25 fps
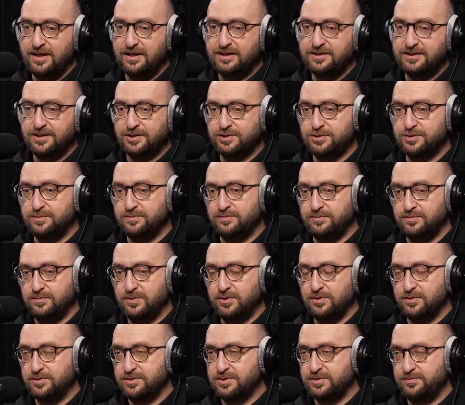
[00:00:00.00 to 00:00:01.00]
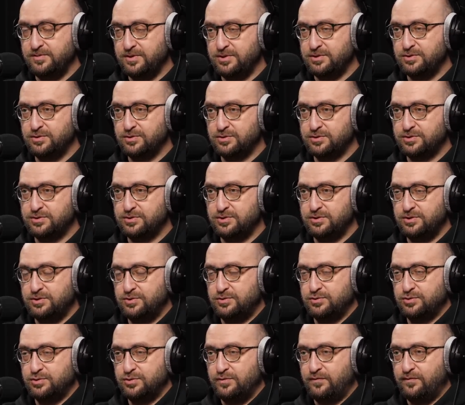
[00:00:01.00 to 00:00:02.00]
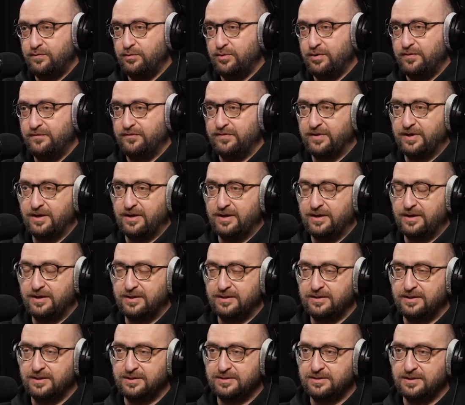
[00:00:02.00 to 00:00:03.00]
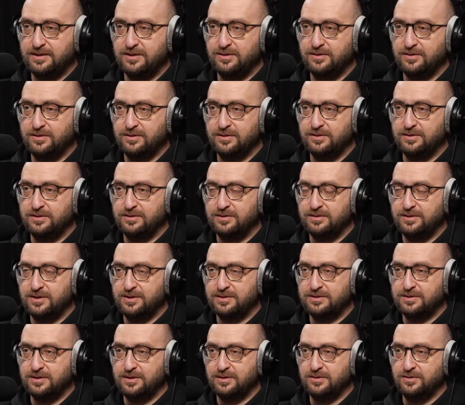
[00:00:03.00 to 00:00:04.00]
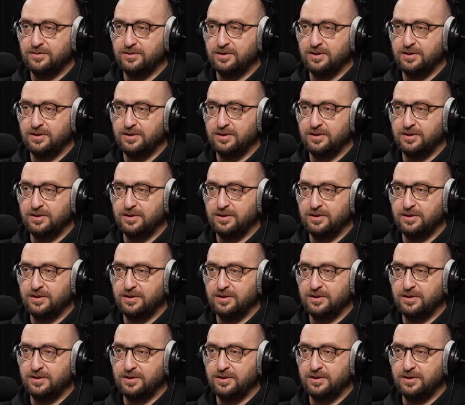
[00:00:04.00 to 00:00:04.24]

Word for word: ale też mogący mieć dosyć duży wpływ na, na, cechy, na cechy